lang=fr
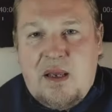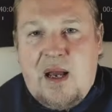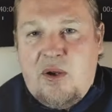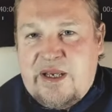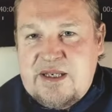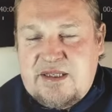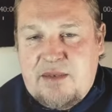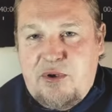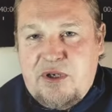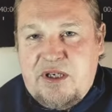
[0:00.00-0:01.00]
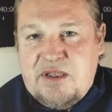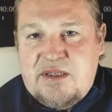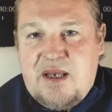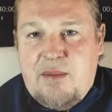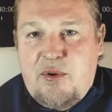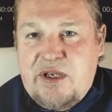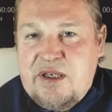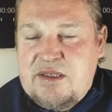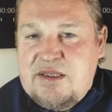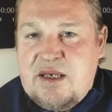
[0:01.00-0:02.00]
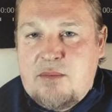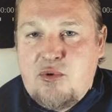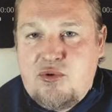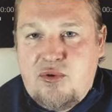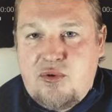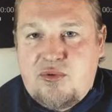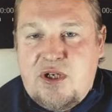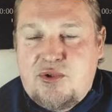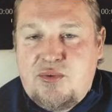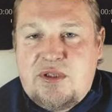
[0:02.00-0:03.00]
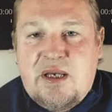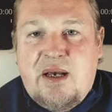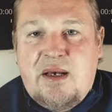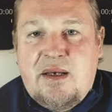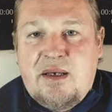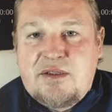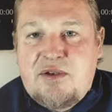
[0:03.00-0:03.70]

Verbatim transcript: Mm. Alors qu'est-ce qu'un plugin Un plugin, c'est un module qu'on ajoute à un,